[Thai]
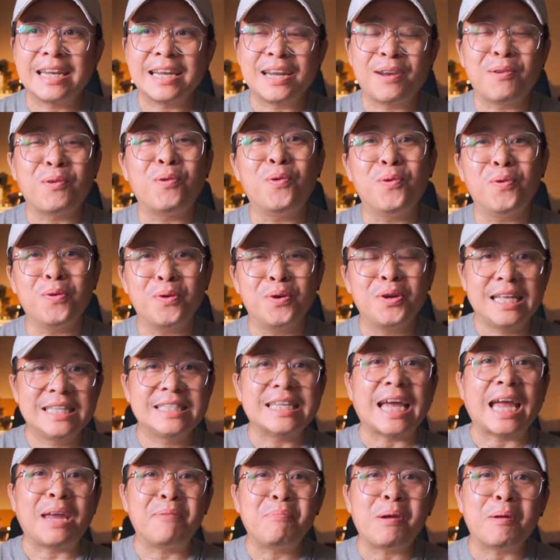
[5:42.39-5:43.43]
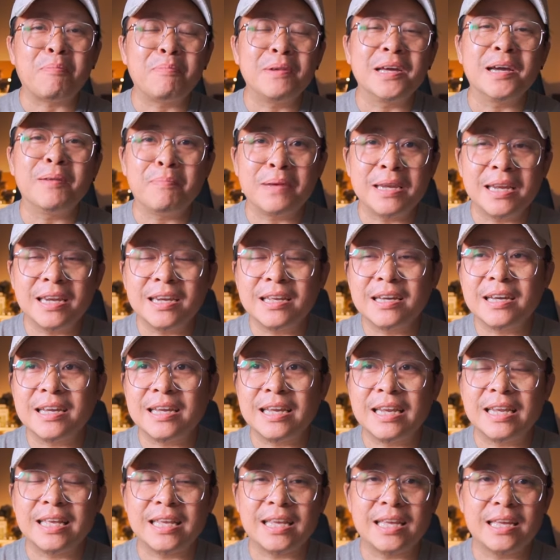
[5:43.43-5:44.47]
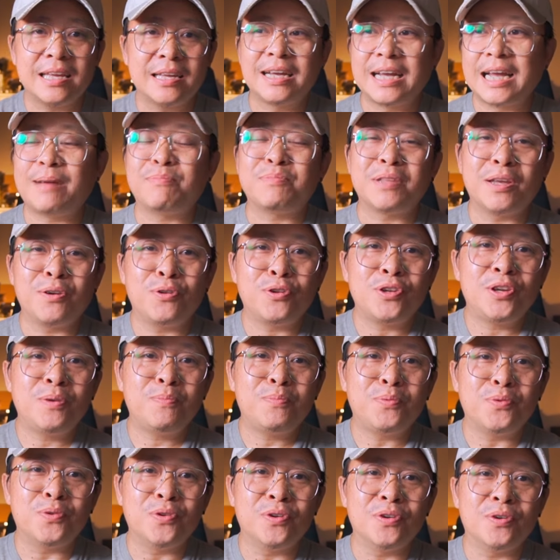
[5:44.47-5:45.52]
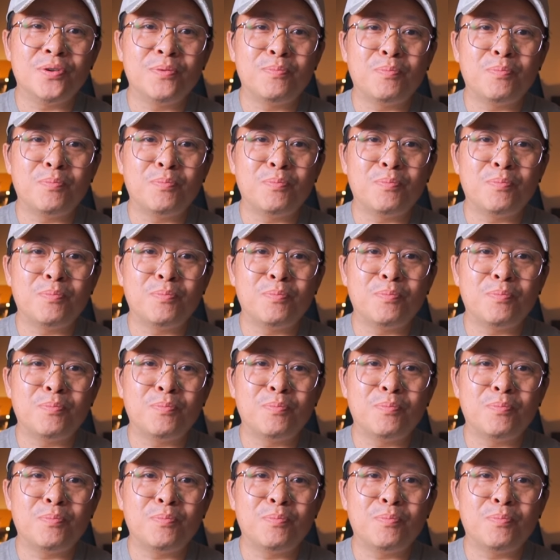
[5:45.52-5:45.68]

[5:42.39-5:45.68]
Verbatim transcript: เราคงใช้แบบเดิมไปเรื่อยๆอะไรเงี้ยขับแต่รถญี่ปุ่น